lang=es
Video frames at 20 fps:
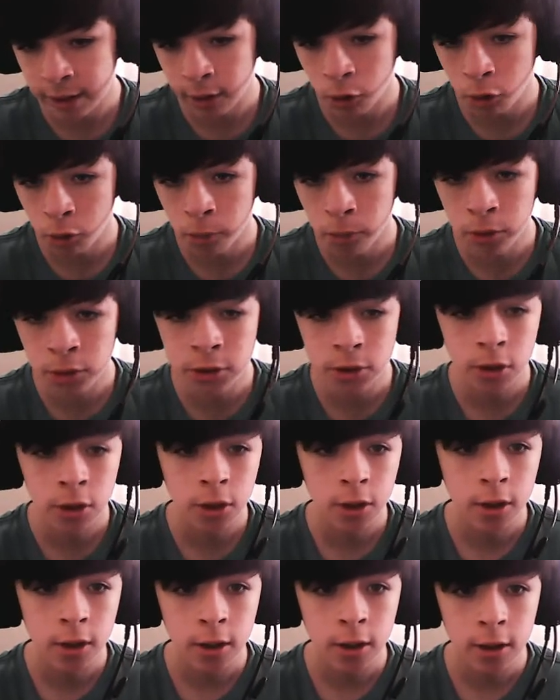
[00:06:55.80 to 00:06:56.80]
grupos.
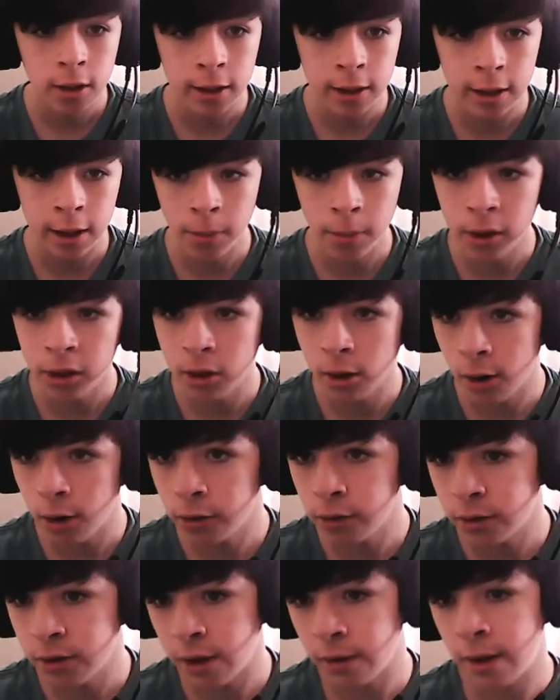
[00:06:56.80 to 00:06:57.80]
Y después todo lo
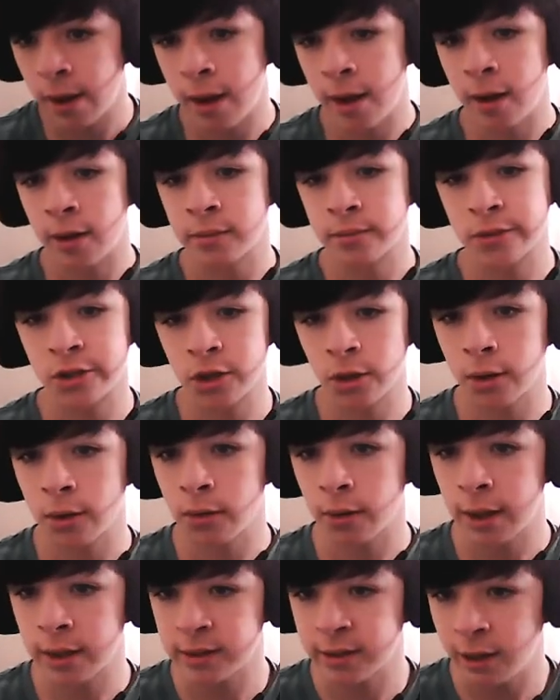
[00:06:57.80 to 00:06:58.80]
otro está bien, yo
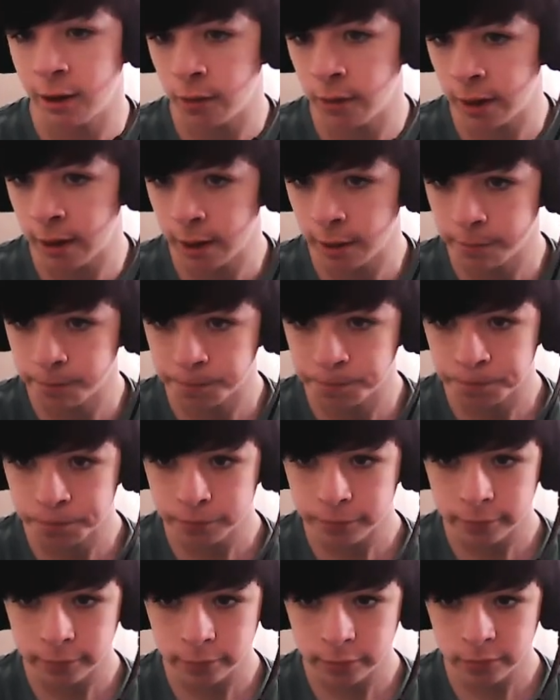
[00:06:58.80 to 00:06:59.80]
creo que así lo vería
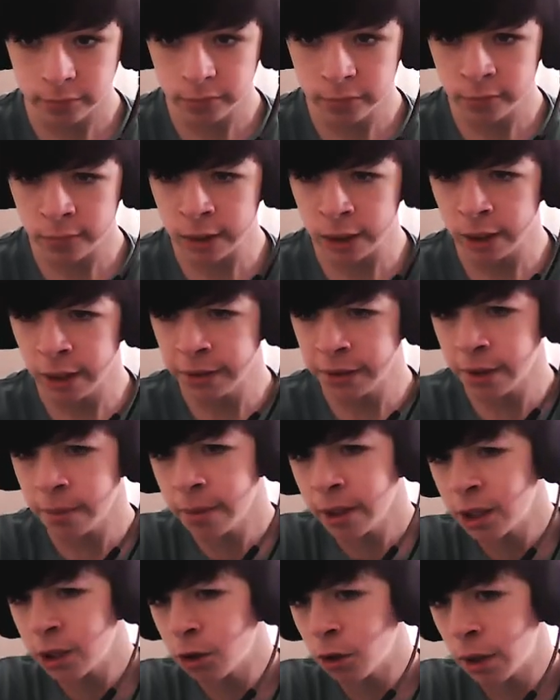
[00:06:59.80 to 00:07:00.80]
entre
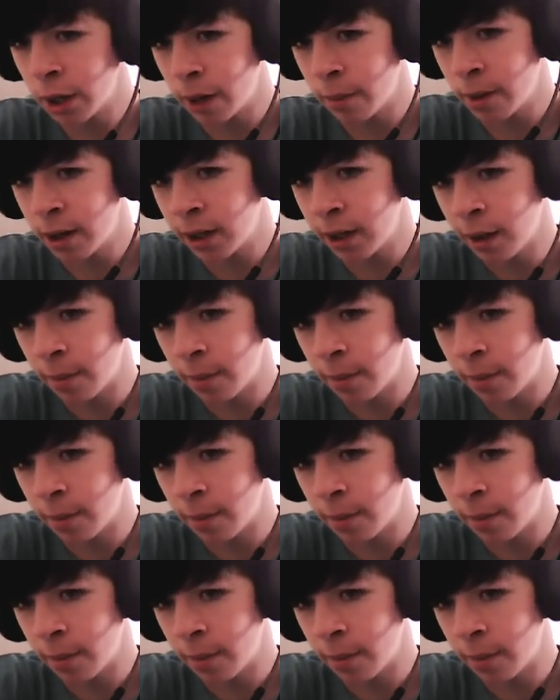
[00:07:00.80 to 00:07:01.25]
México y Dinamarca,